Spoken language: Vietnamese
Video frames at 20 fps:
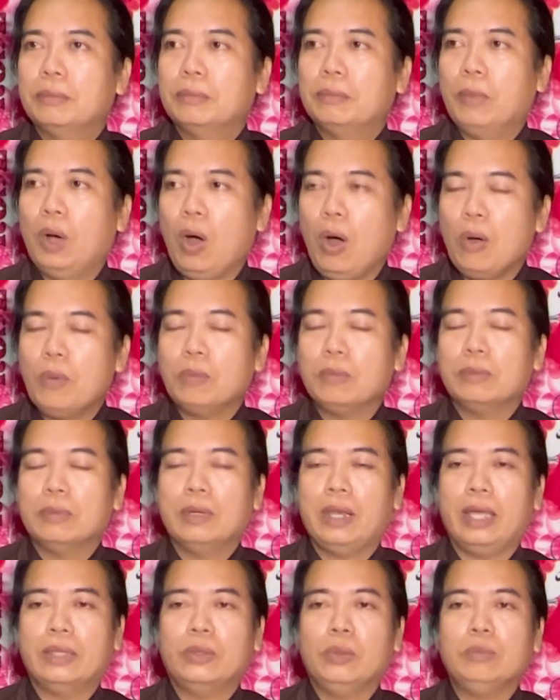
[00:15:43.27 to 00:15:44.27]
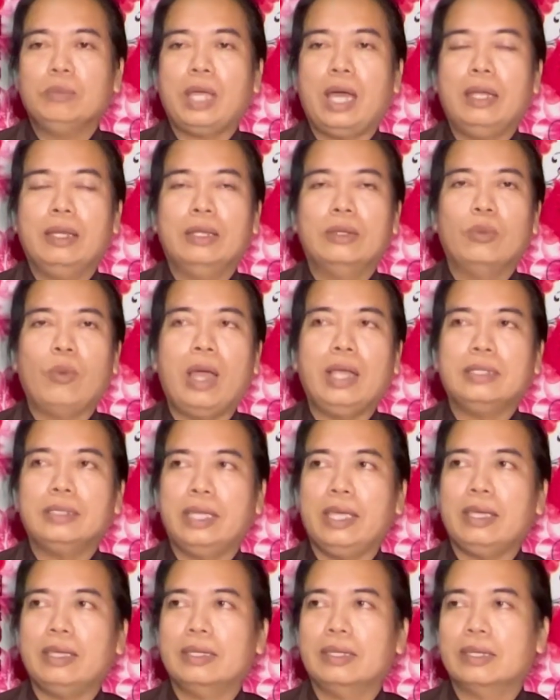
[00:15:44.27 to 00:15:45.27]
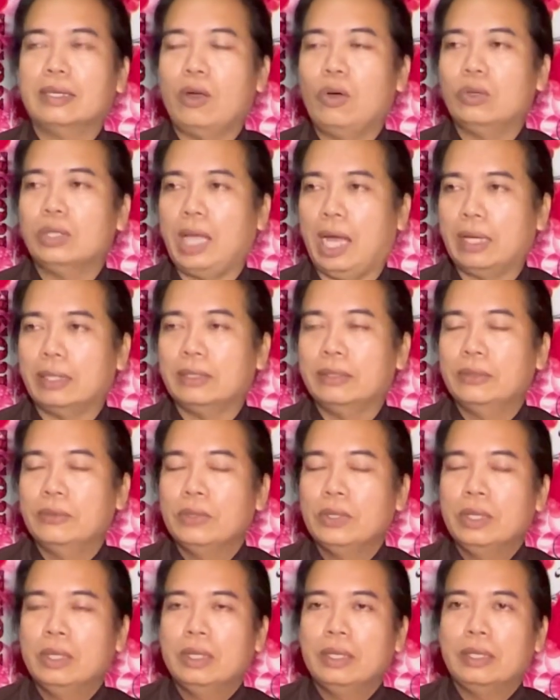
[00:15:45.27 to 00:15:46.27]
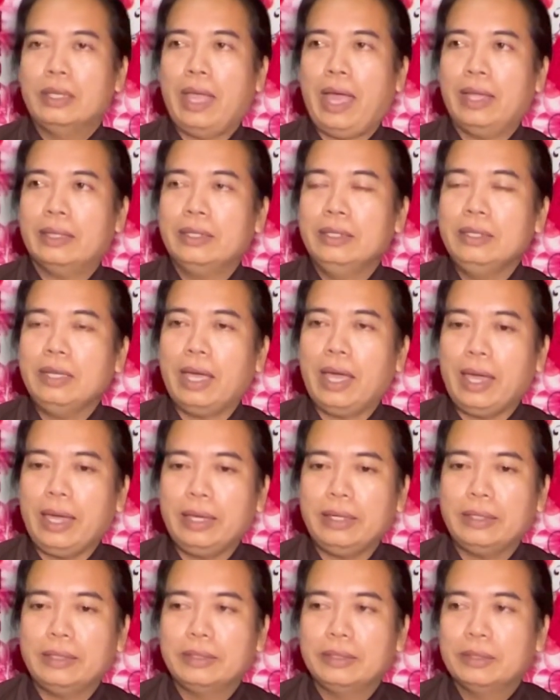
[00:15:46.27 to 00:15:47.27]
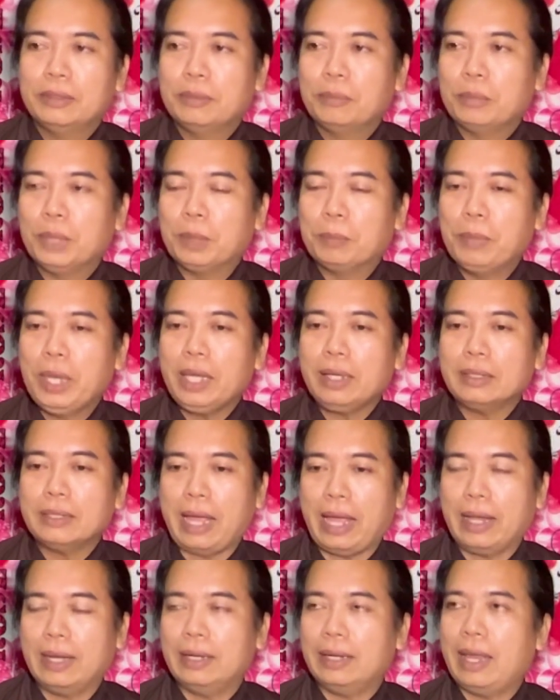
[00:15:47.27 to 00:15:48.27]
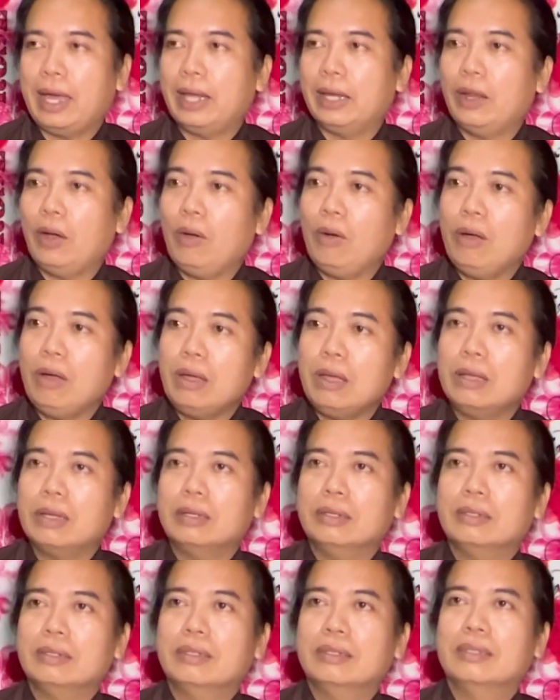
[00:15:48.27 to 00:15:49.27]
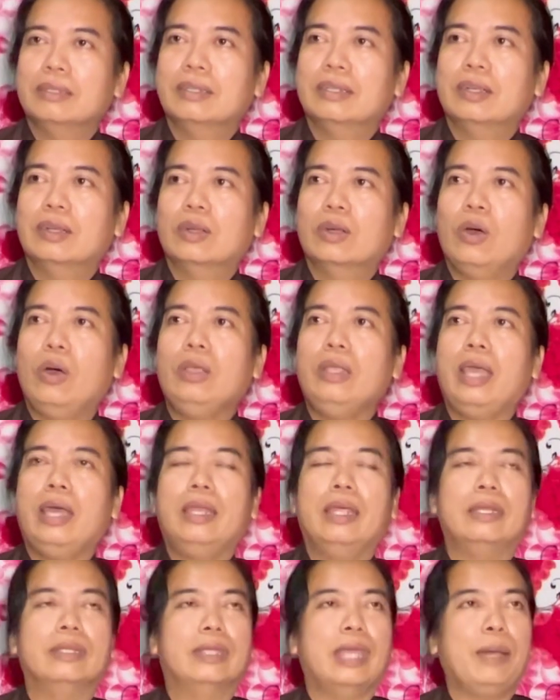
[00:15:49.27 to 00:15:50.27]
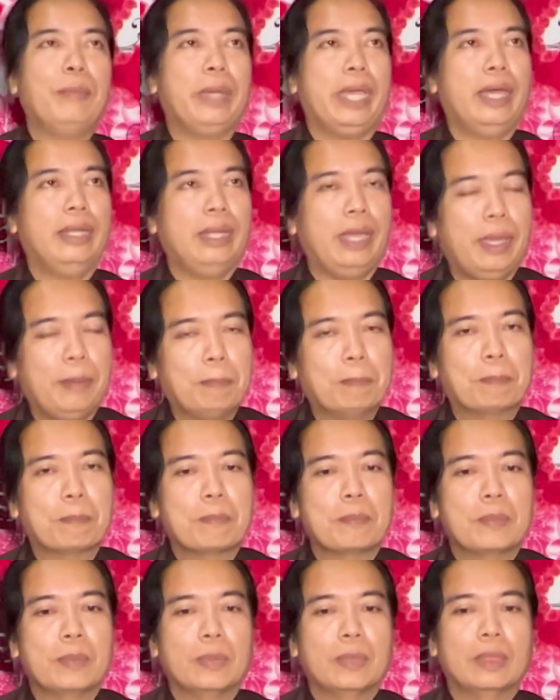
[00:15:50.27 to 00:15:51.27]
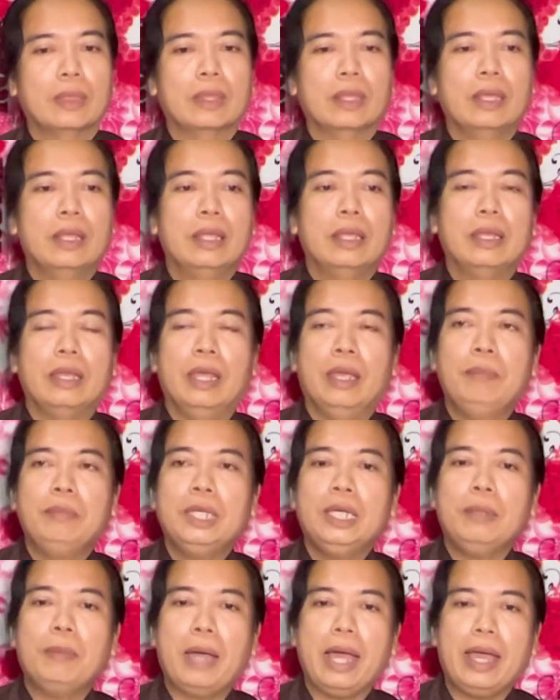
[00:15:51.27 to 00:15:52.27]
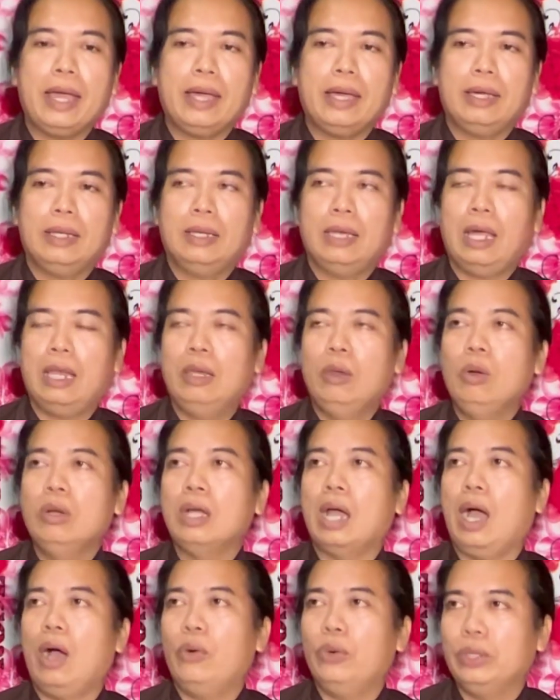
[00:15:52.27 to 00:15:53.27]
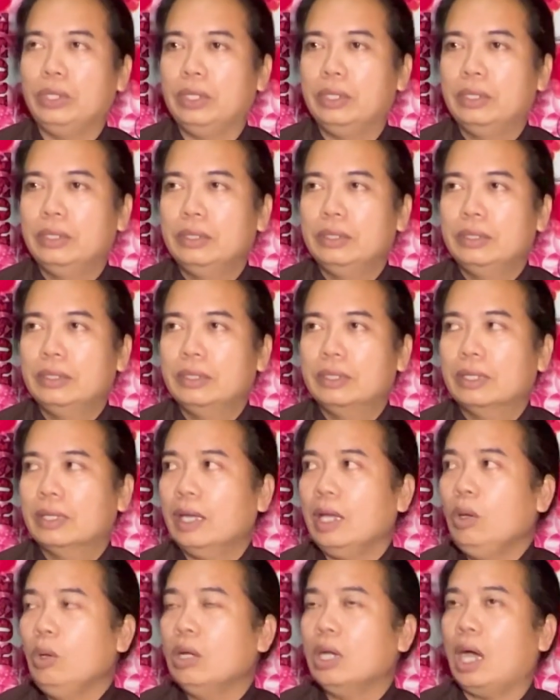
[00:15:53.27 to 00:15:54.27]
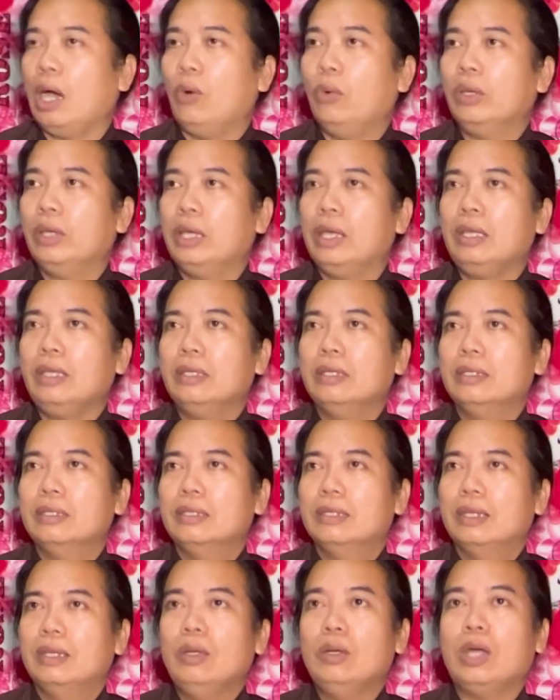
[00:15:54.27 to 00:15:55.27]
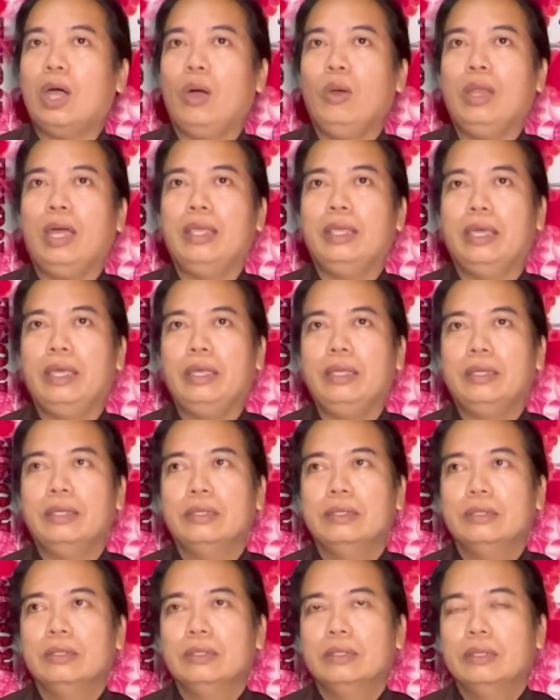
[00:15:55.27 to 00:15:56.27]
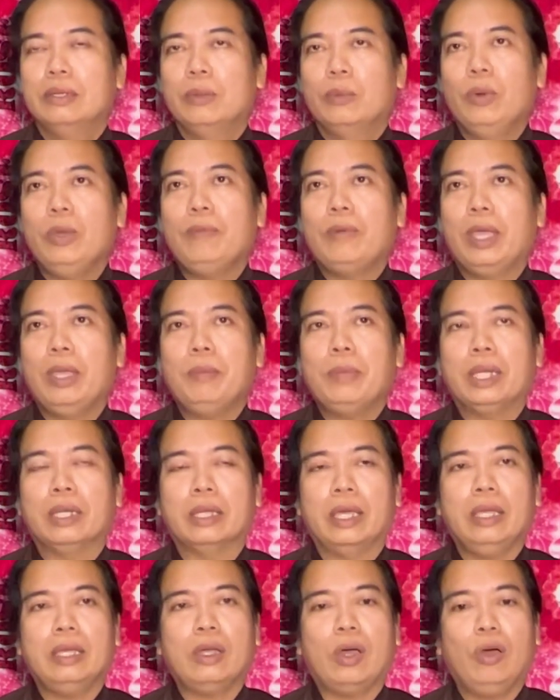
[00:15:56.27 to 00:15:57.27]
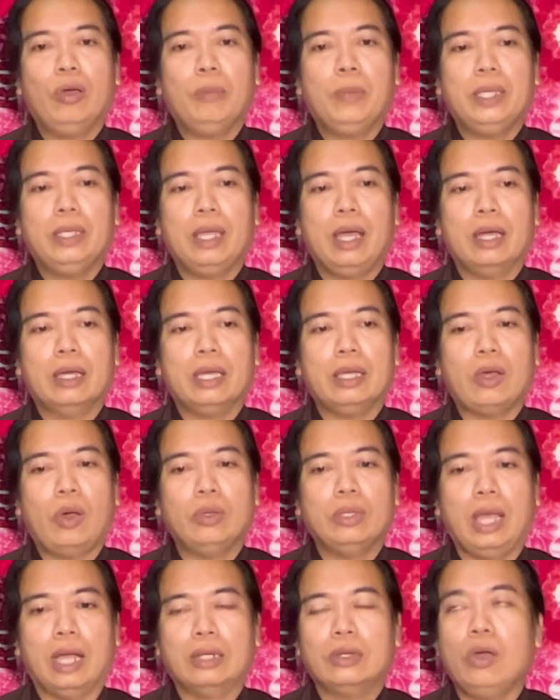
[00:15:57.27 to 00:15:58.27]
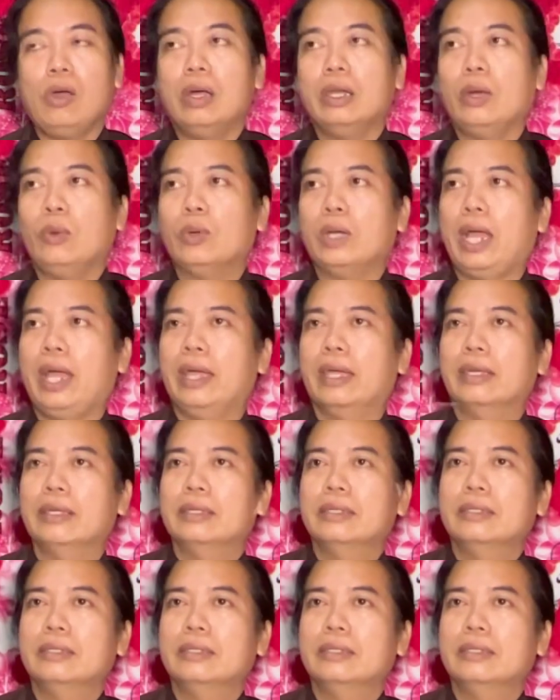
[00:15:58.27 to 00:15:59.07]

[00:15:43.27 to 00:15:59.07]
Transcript: một là chúng ta nên quán xét con vật và thứ hai mình biết rằng là nó có gia đình cha mẹ anh em điểm thứ ba là luân hồi cái luân hồi á luân hồi là gì quý vị mình nghĩ coi bây giờ cái con vật nó ở đâu ra